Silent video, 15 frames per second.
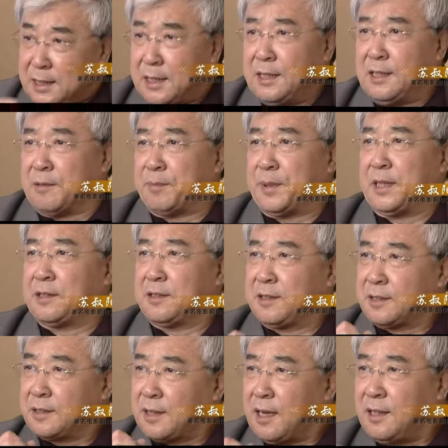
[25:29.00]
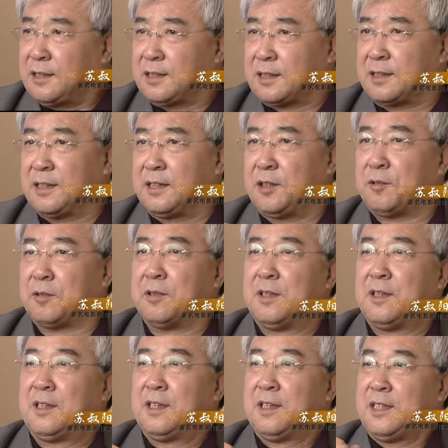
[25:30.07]
些影片当时的那种
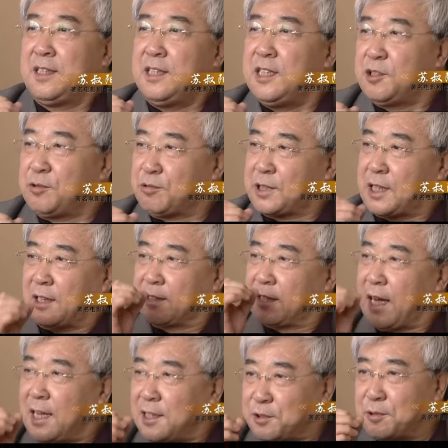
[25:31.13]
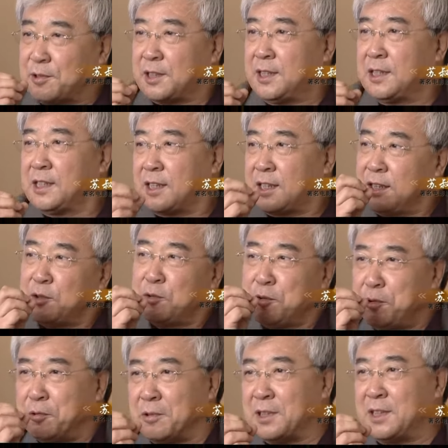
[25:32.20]
艺术上探索精神和那种
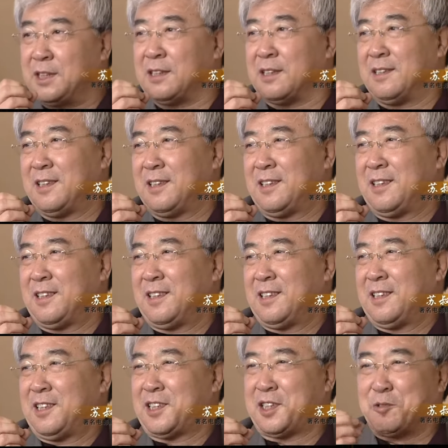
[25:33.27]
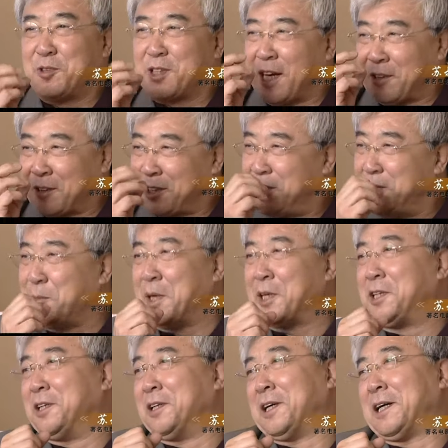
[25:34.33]
勇气，使我感到特别
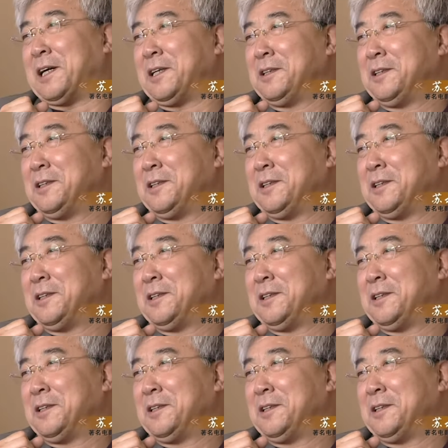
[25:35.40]
可爱。